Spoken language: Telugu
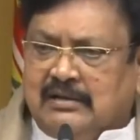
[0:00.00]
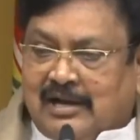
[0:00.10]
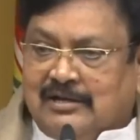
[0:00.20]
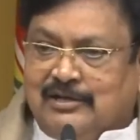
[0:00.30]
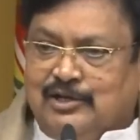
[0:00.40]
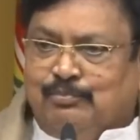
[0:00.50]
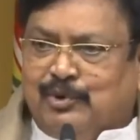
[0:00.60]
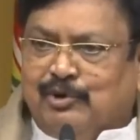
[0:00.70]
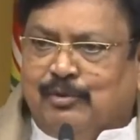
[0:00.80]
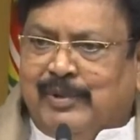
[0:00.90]
కానీ
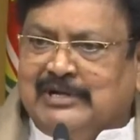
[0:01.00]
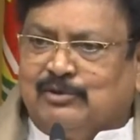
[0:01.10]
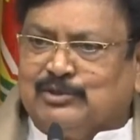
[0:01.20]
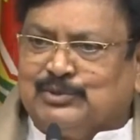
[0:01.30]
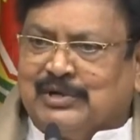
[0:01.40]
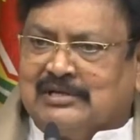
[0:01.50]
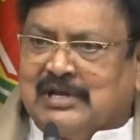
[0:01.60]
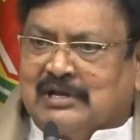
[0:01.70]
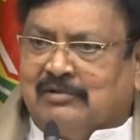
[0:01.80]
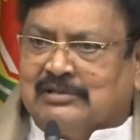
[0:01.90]
ఇప్పుడు బయటకు వస్తున్నారు
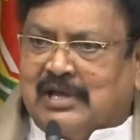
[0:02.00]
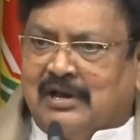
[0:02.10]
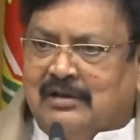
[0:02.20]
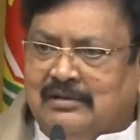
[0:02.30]
జనం అంతా